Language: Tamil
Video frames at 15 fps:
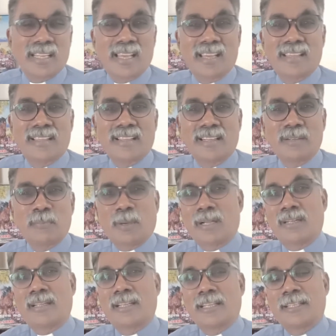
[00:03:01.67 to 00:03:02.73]
நியாயங்கள்
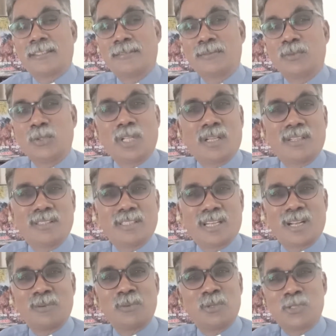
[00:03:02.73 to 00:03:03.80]
பாருங்கள் உதாரணத்துக்கு
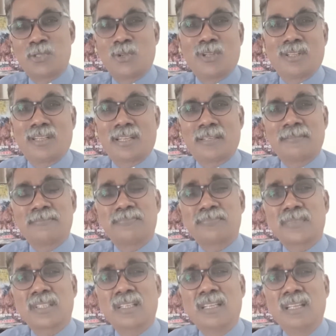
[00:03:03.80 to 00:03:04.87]
நான் ஒன்று சொல்லுகிறேன்
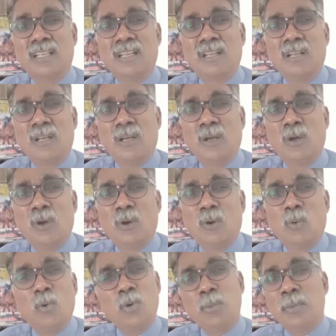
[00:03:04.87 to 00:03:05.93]

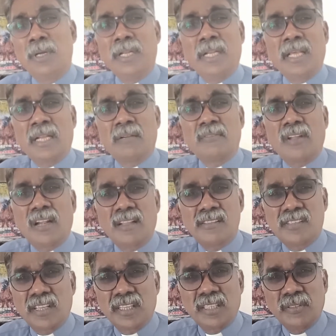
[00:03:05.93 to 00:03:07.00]
ஒரு மணி நேரம் வேலை
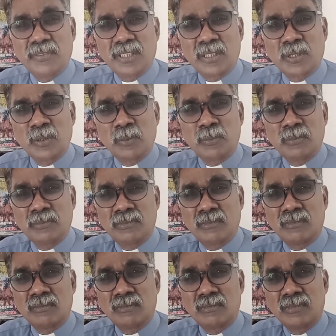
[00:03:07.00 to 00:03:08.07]
செய்தவனுக்கும்
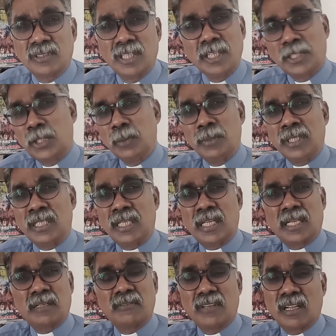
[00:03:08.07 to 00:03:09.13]
எட்டு மணி
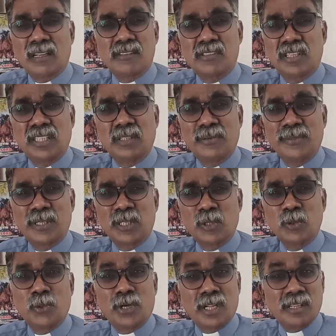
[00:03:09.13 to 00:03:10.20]
நேரம் வேலை
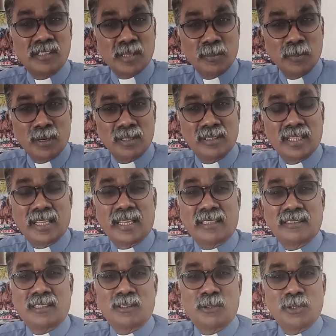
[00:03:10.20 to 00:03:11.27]
செய்தவனுக்கும் ஒரே சம்பளத்தை
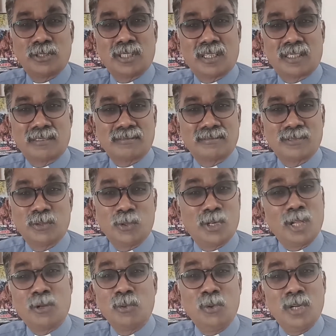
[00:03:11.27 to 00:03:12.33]
கத்தர் கொடுத்தார்
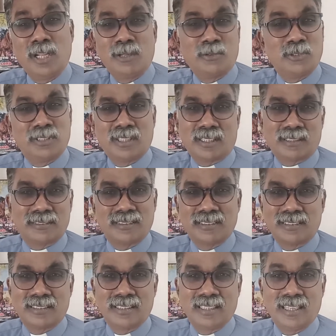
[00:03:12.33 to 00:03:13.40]
ஒரே கூலியை கொடுத்தார்
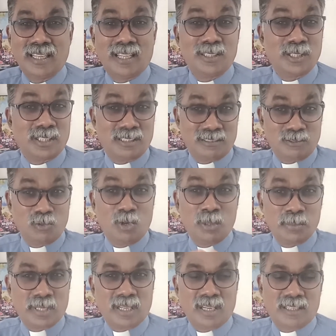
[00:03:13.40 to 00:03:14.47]
அந்த
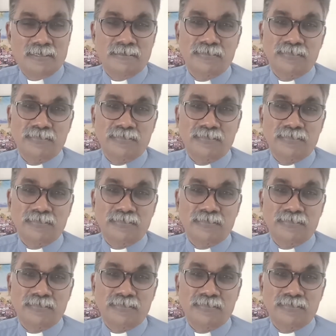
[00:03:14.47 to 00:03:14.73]
ஓமையில்